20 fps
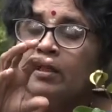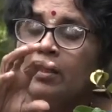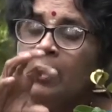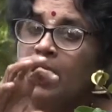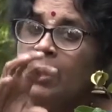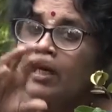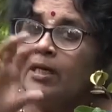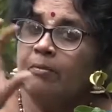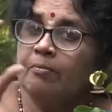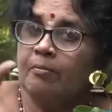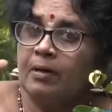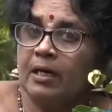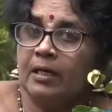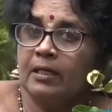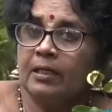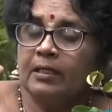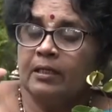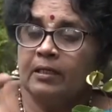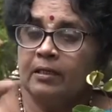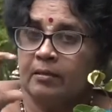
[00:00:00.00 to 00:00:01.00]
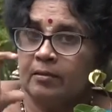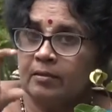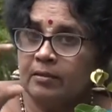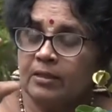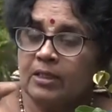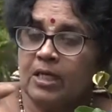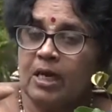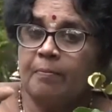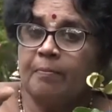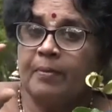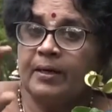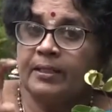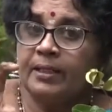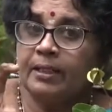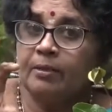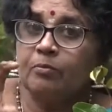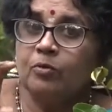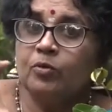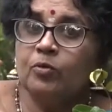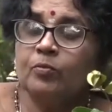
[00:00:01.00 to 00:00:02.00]
காலமாலை
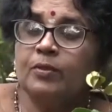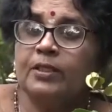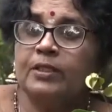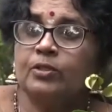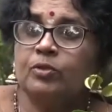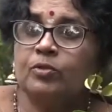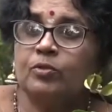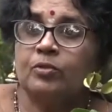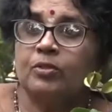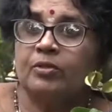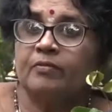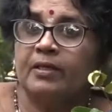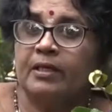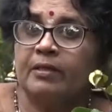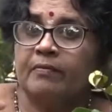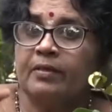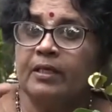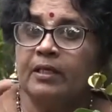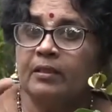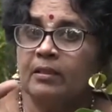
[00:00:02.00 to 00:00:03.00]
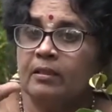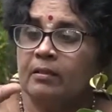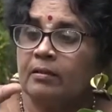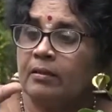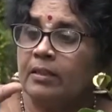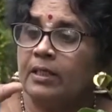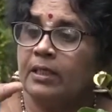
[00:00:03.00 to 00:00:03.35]
சாப்பாட்டின் முன்பு எடுத்து கொண்டு வரவே இந்த